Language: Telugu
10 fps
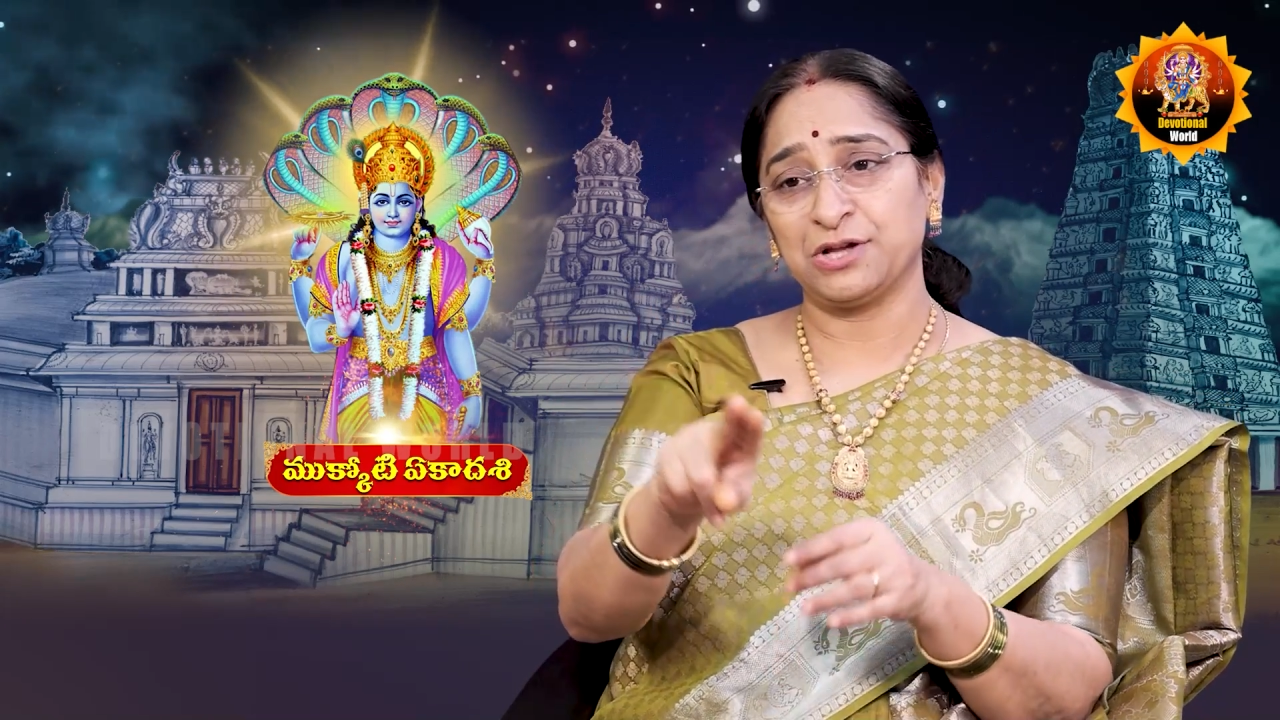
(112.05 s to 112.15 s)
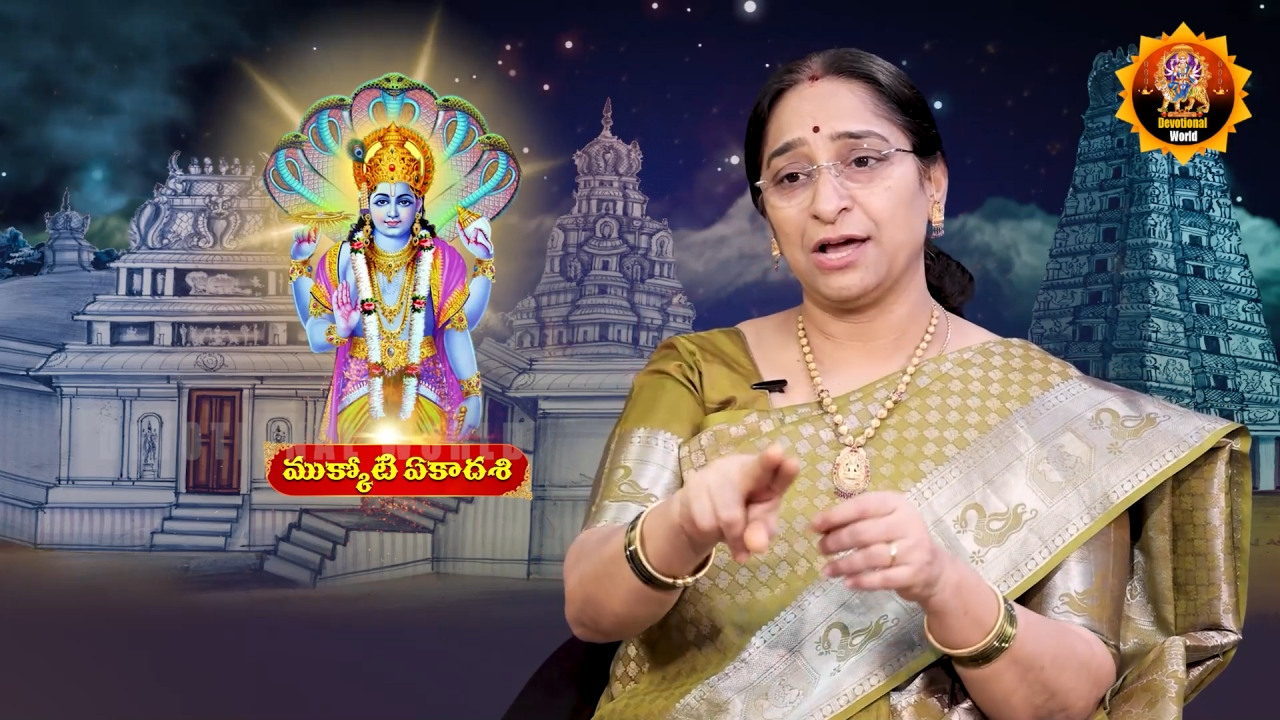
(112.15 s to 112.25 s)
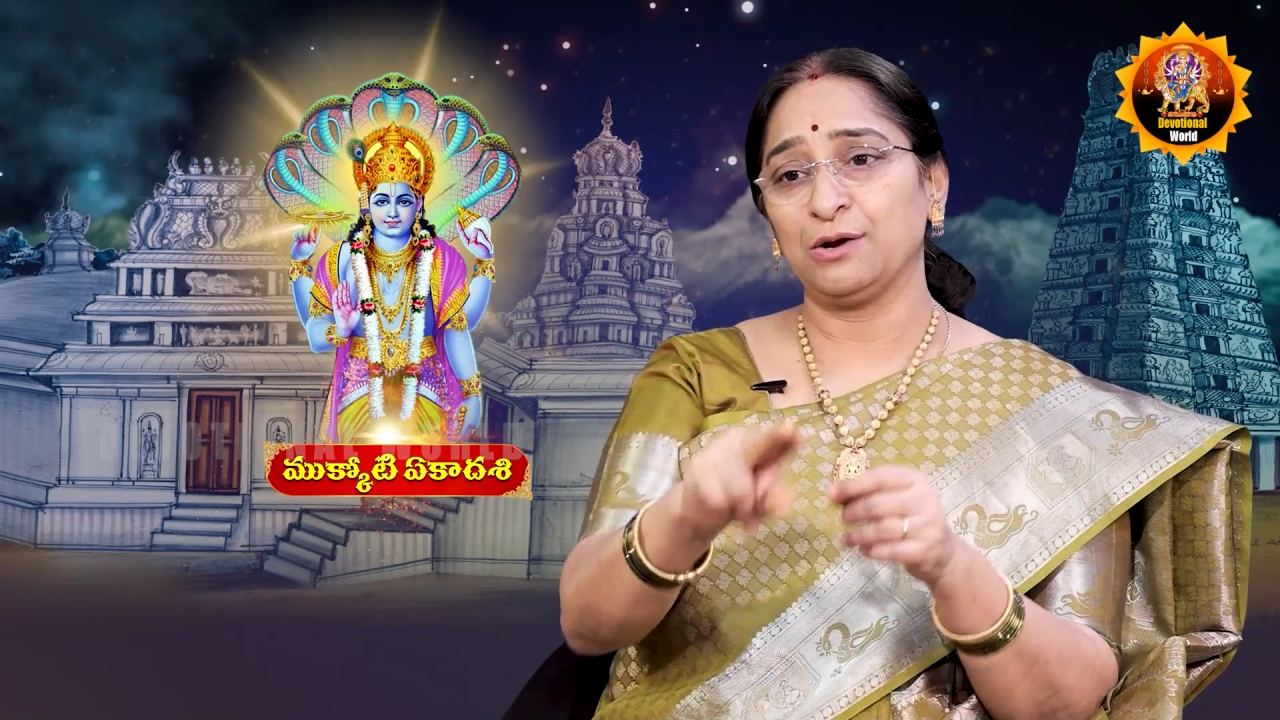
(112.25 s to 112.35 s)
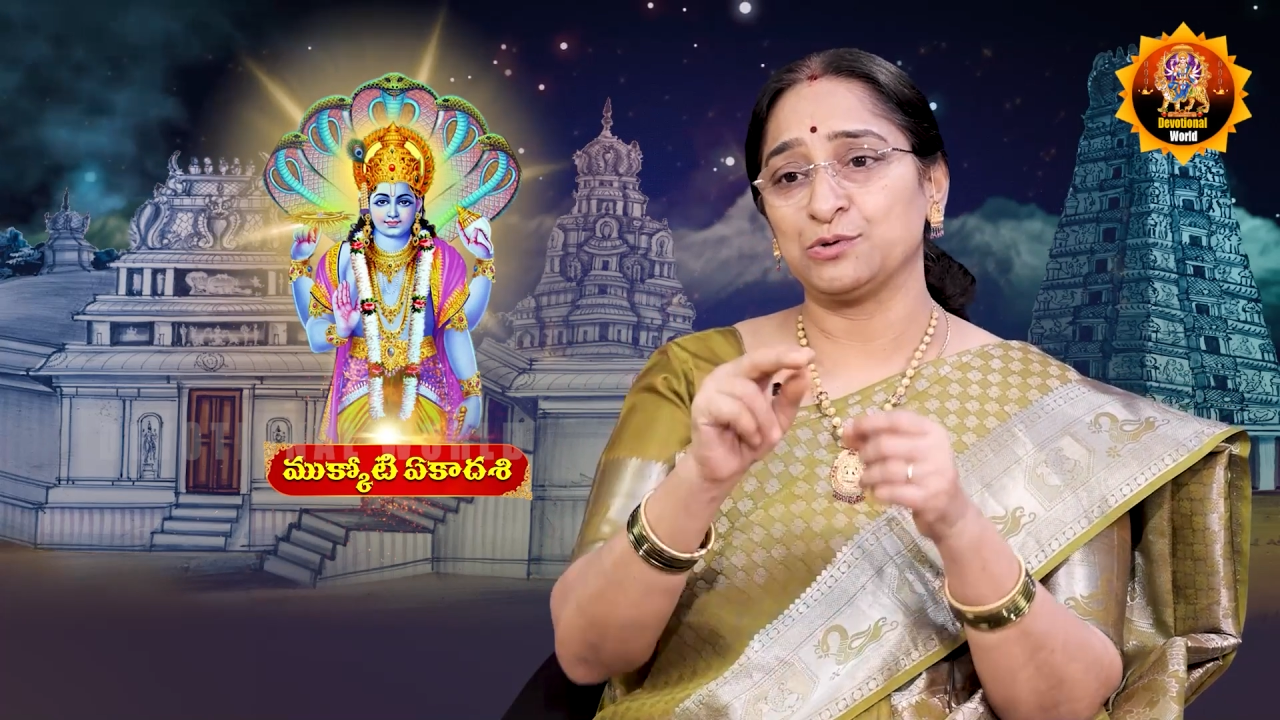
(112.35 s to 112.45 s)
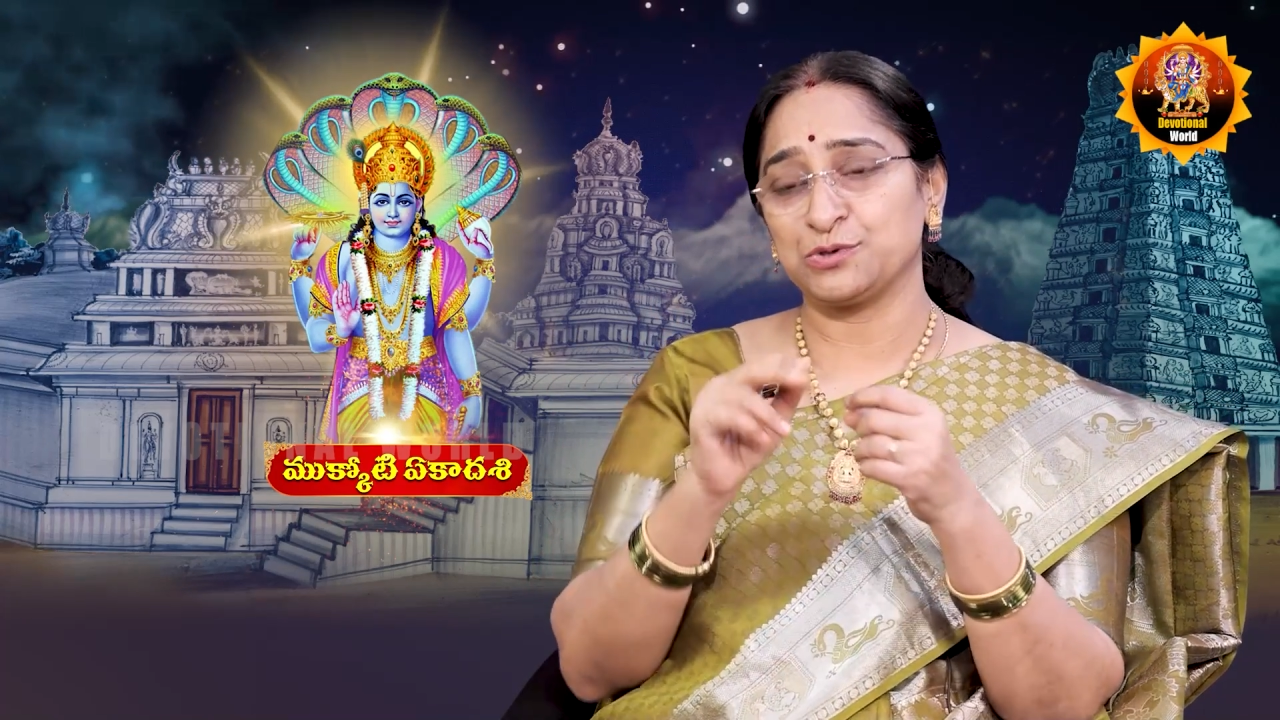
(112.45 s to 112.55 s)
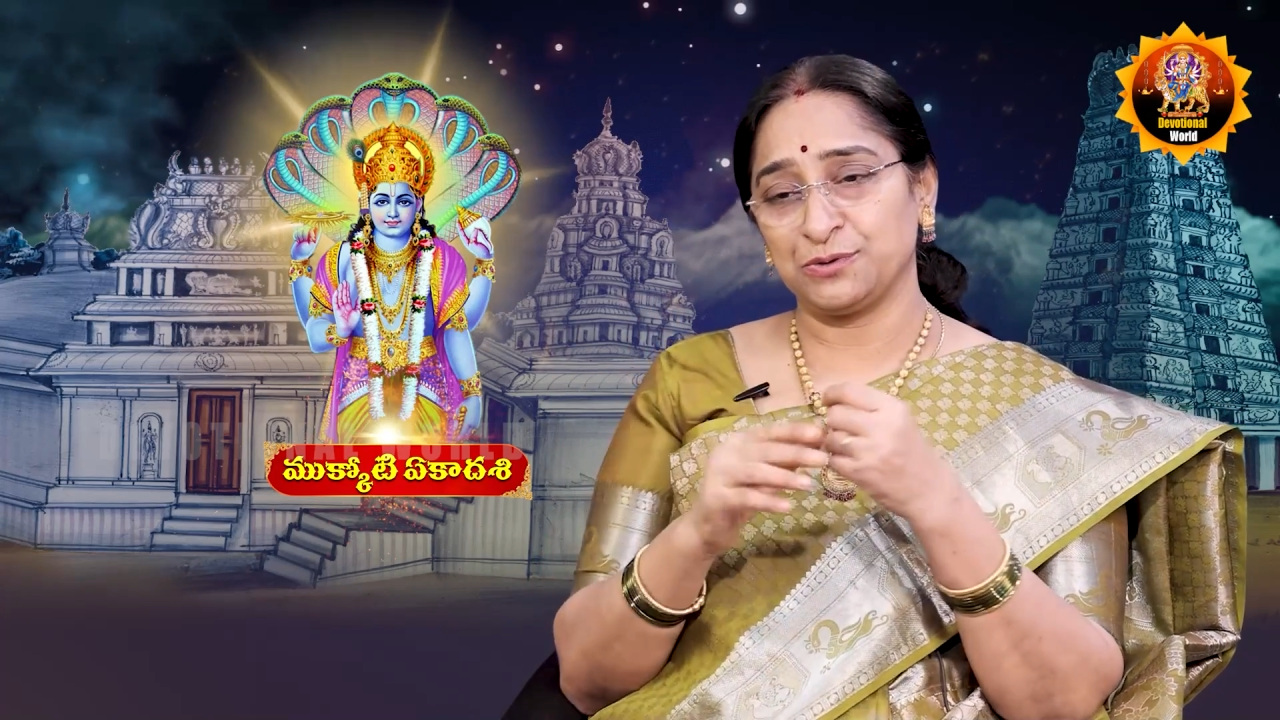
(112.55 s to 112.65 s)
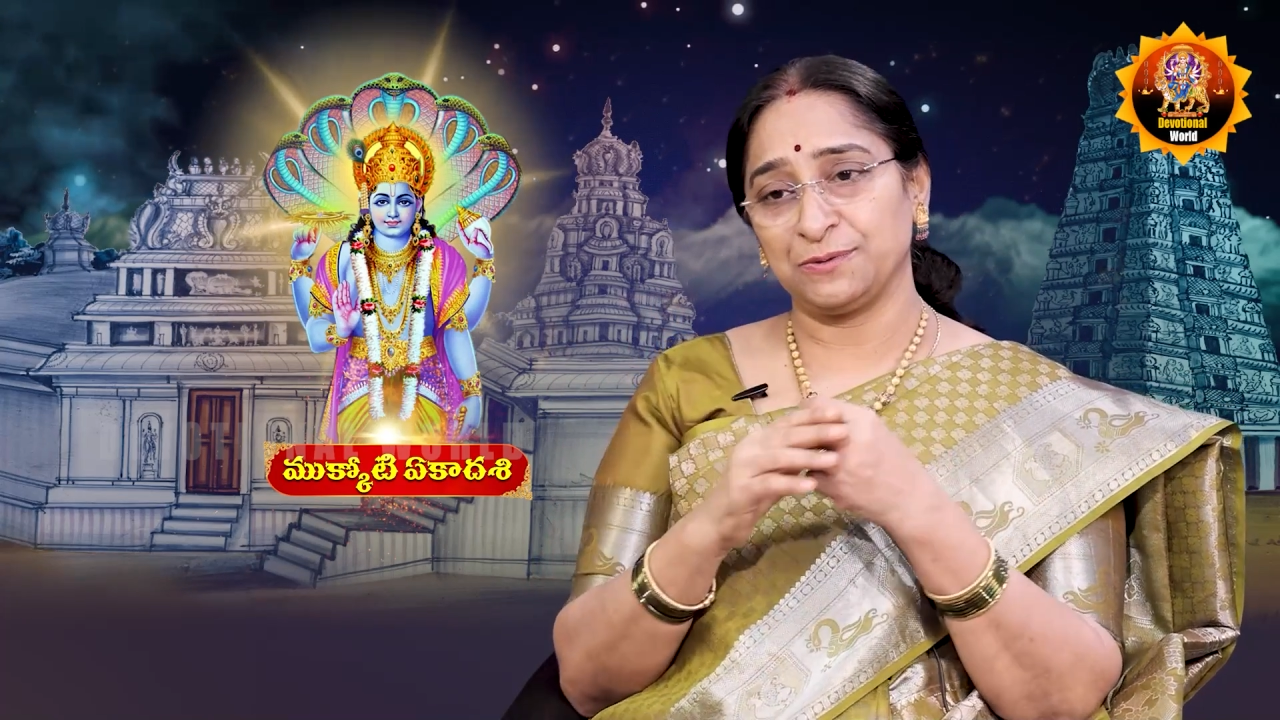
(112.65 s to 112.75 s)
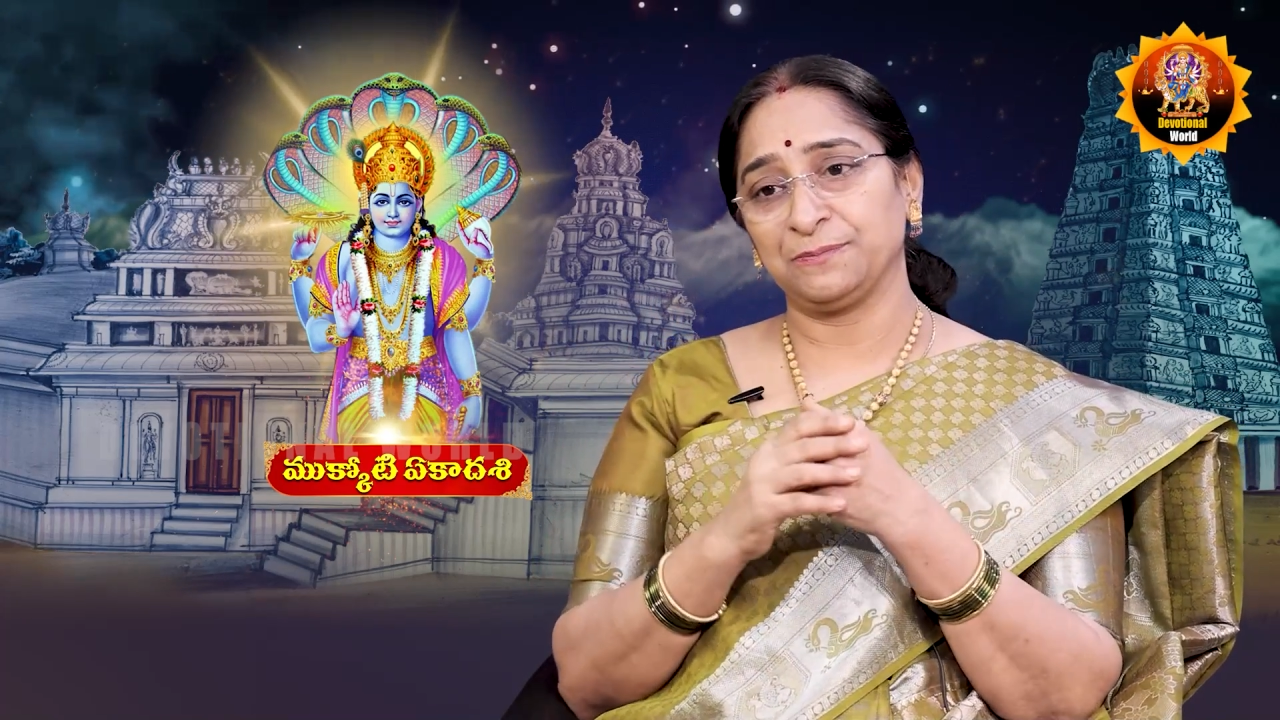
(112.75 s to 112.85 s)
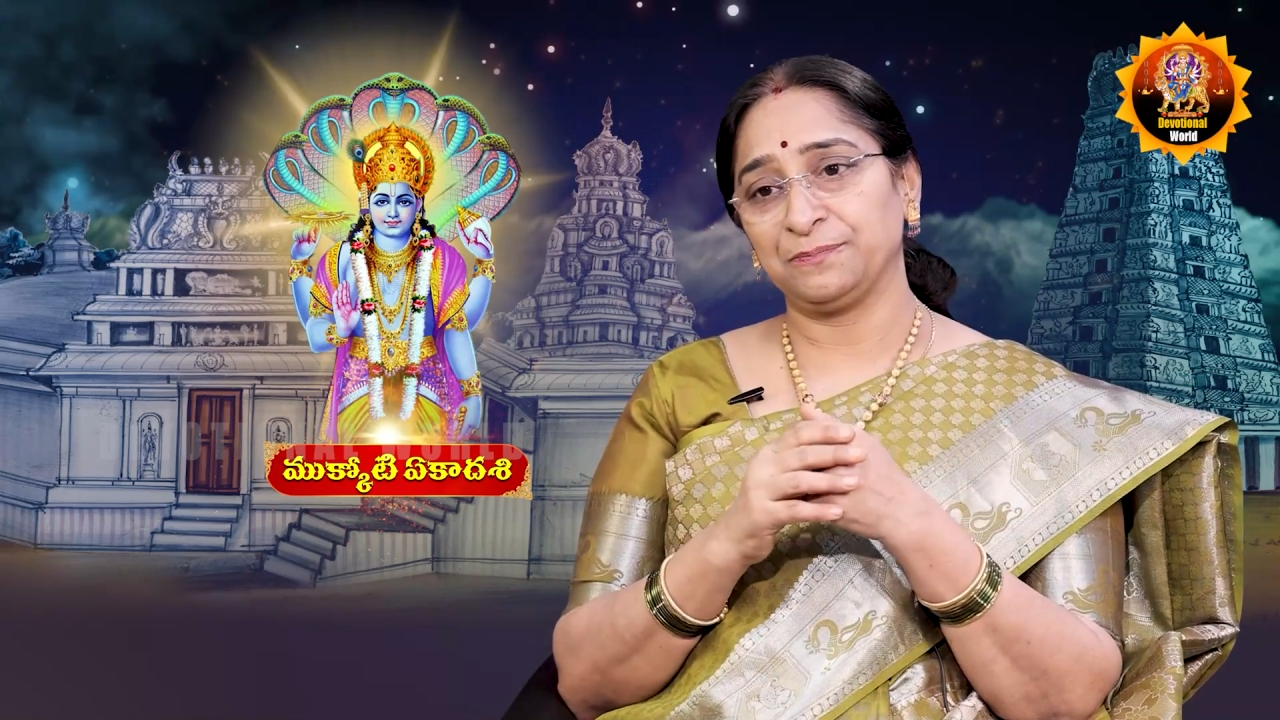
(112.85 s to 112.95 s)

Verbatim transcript: సార్లు వస్తుంది